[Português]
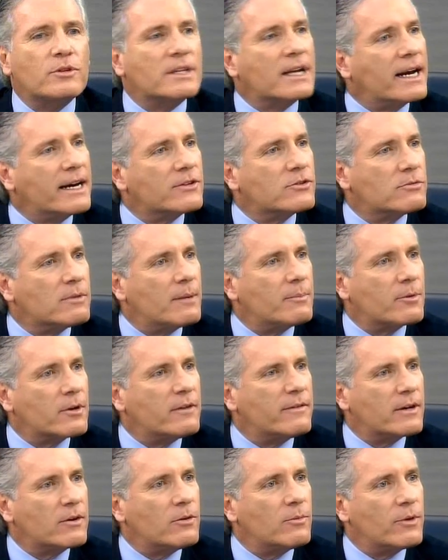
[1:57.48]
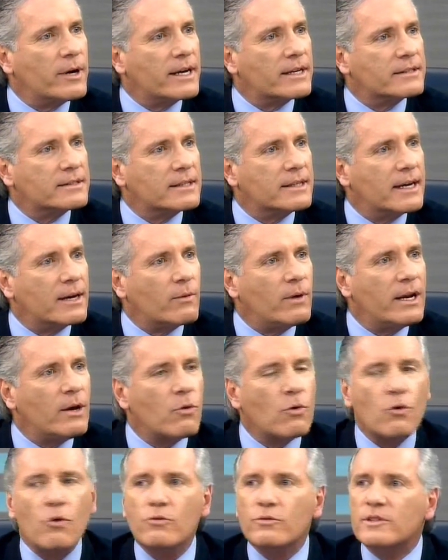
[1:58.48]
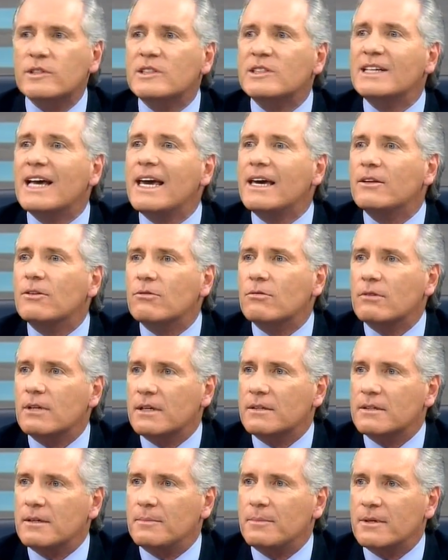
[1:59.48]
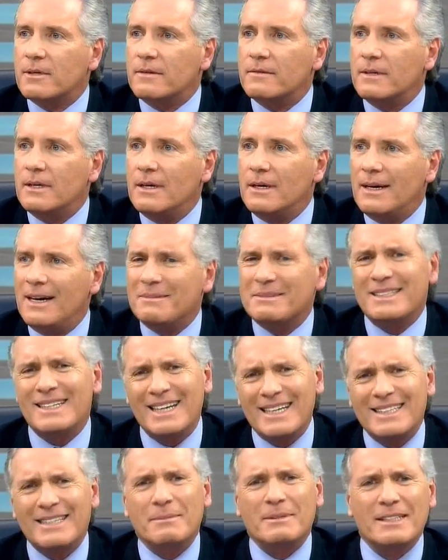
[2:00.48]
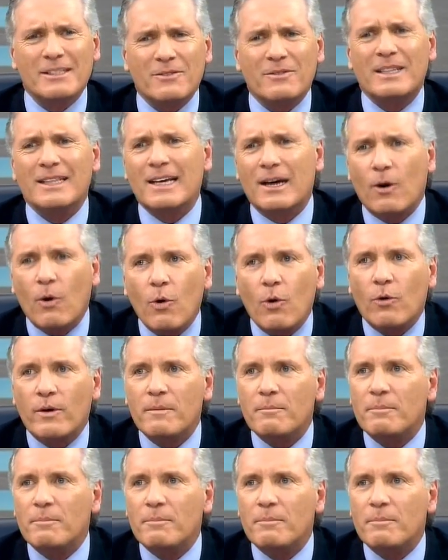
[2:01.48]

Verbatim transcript: trás de uma prova como essa? Né? Qual é o conceito dessa prova? Ah, será que está mandando vender coco,